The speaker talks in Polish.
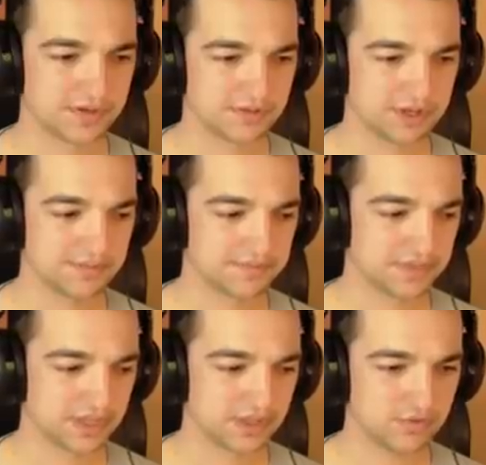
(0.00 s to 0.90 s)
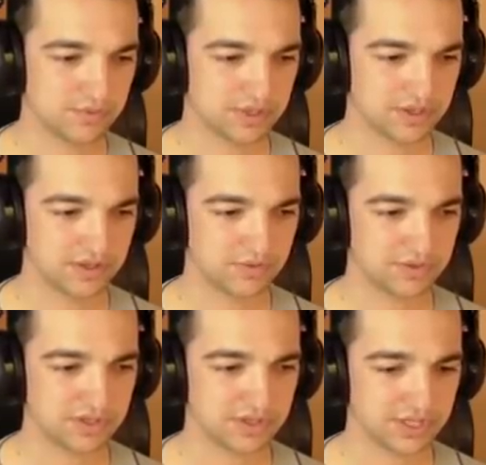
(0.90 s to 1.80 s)
Dobra, skupię,
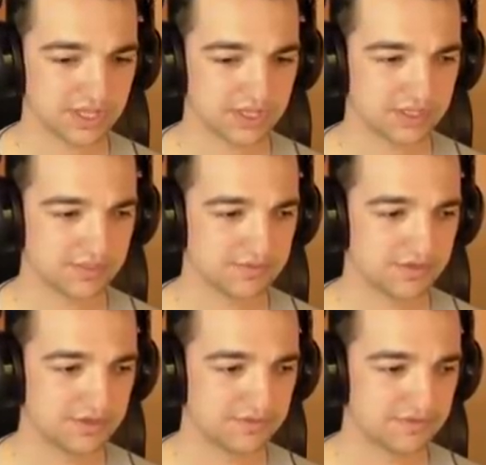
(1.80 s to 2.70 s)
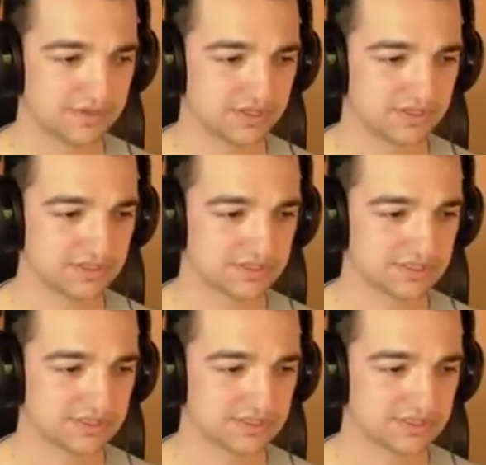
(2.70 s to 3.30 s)
skupię się teraz na tym drifcie.